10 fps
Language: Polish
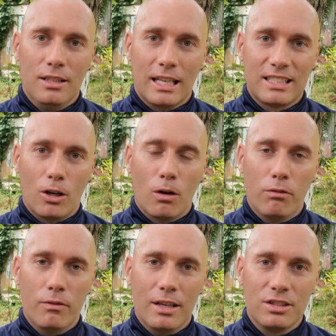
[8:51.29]
jak
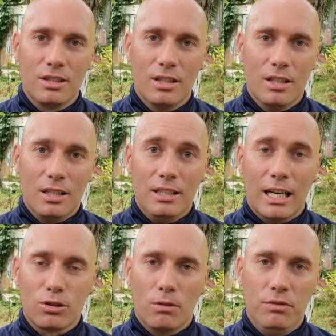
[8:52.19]
zachowywać,
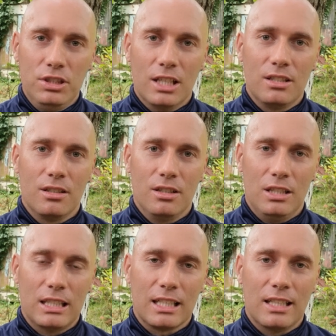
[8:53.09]
jak to widzieć
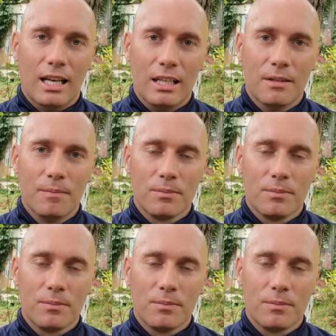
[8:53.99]
i tak dalej.